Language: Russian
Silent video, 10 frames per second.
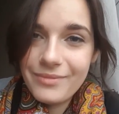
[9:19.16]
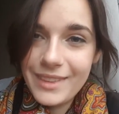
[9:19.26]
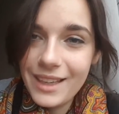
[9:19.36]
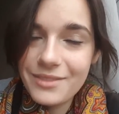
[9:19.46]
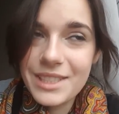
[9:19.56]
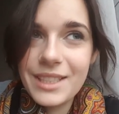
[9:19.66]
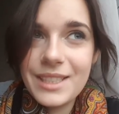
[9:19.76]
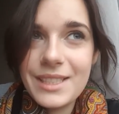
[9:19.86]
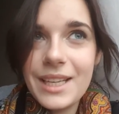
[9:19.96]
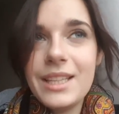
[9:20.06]
да,
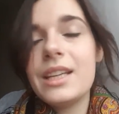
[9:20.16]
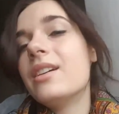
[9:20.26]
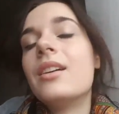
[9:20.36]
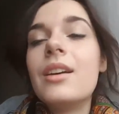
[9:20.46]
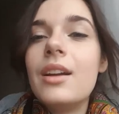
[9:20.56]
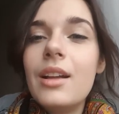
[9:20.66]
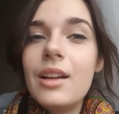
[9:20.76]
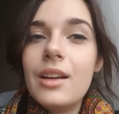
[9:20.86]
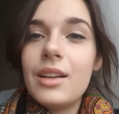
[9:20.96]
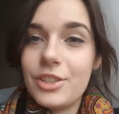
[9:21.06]
воскресенье,
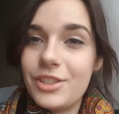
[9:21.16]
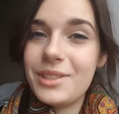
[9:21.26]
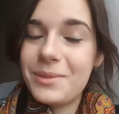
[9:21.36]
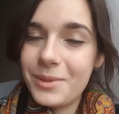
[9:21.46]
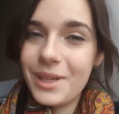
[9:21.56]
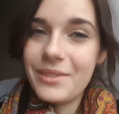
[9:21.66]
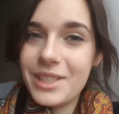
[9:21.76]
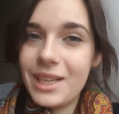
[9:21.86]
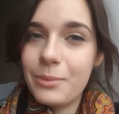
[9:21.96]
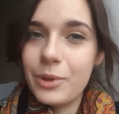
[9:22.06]
Рождество, а
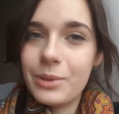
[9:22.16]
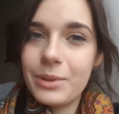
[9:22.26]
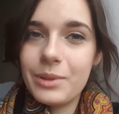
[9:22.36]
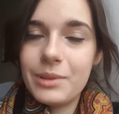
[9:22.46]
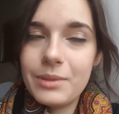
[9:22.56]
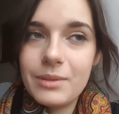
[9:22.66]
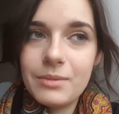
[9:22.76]
все работают.